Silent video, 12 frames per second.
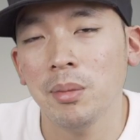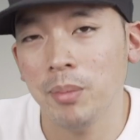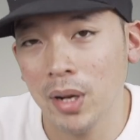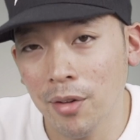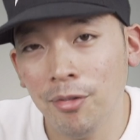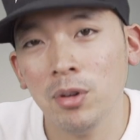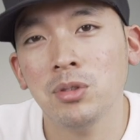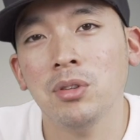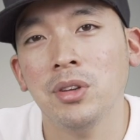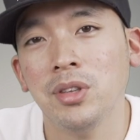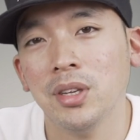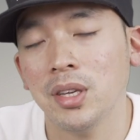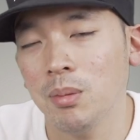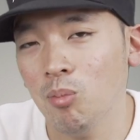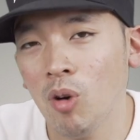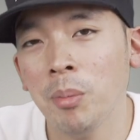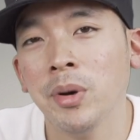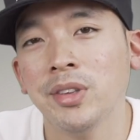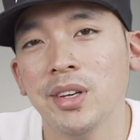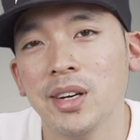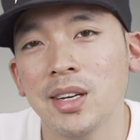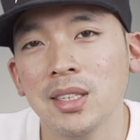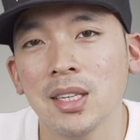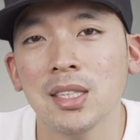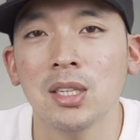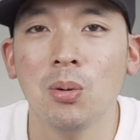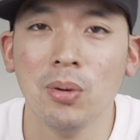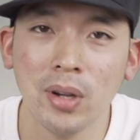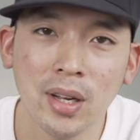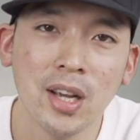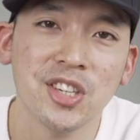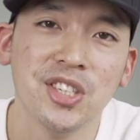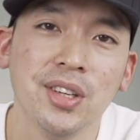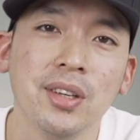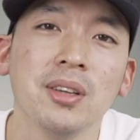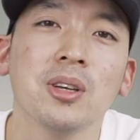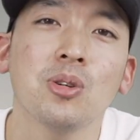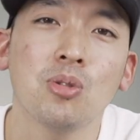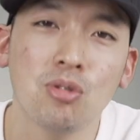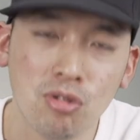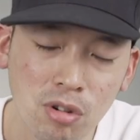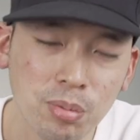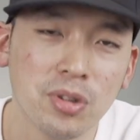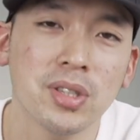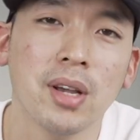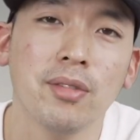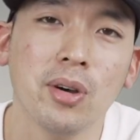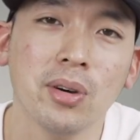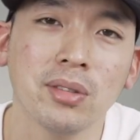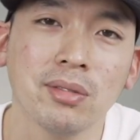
Mais la fonctionnalité qui moi m'intéresse, c'est le réglage des courbes de saveur.